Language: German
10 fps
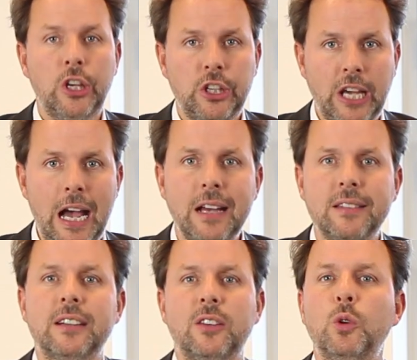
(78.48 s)
Ja,
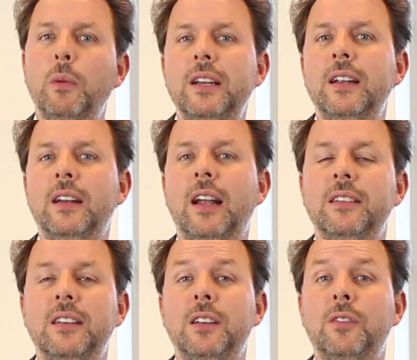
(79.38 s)
sagt das
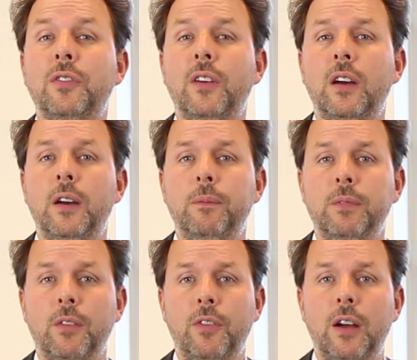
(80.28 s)
Oberlandesgericht
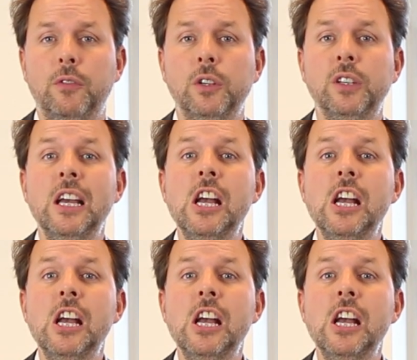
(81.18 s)
äh, Frankfurt,